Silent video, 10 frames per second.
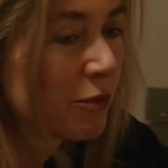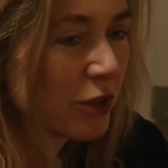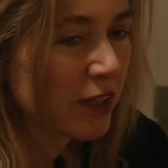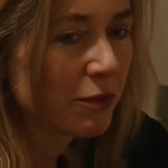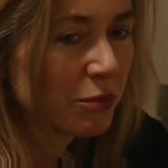Und
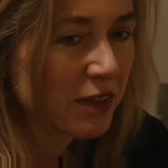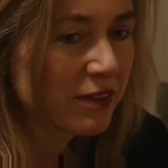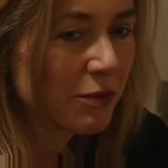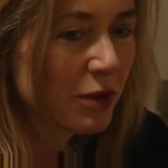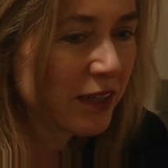ich habe
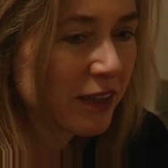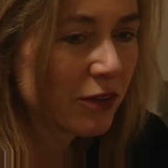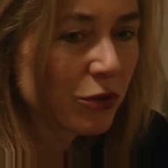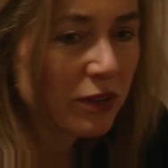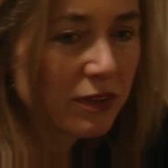deshalb eigentlich
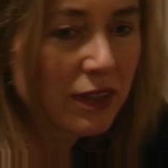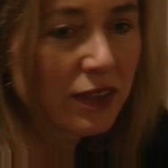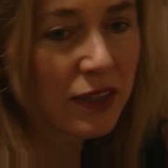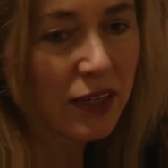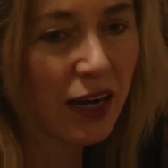auch diese
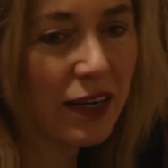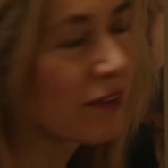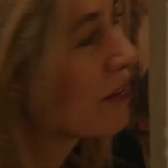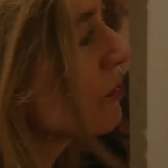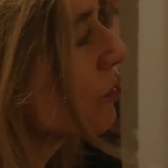
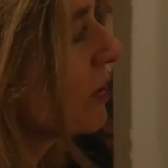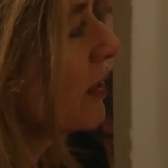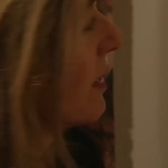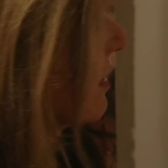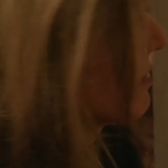Achse so
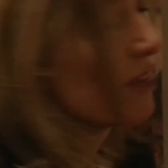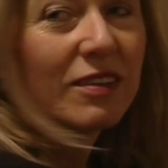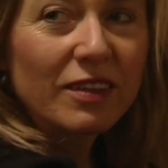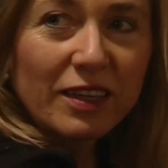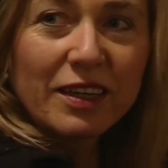gelegt, dass sie
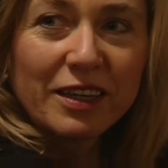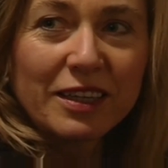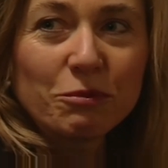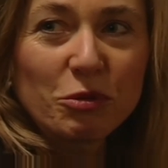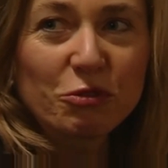sich
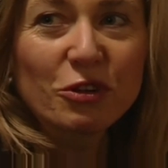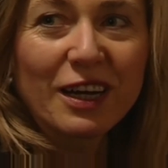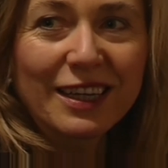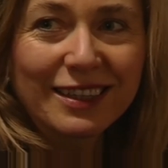befreien